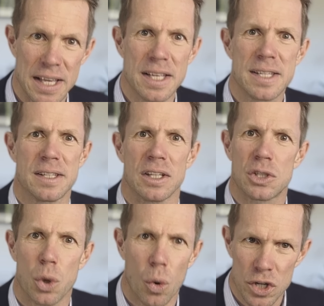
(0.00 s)
ist der
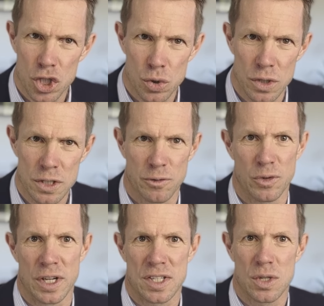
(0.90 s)
Todesstoß für
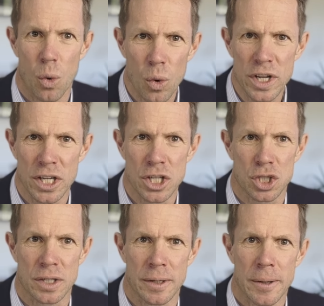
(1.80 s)
das ohnehin
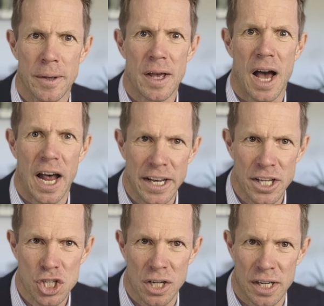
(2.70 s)
schon
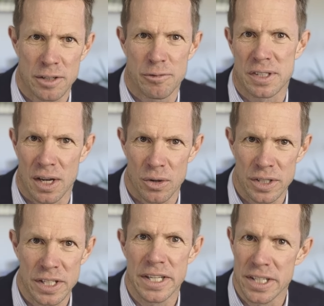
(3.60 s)
angeschlagene Vertrauen
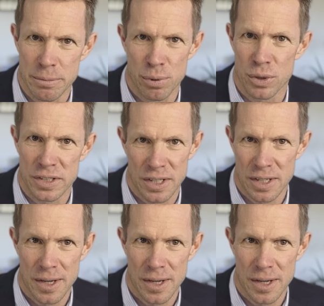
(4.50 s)
in die Politik.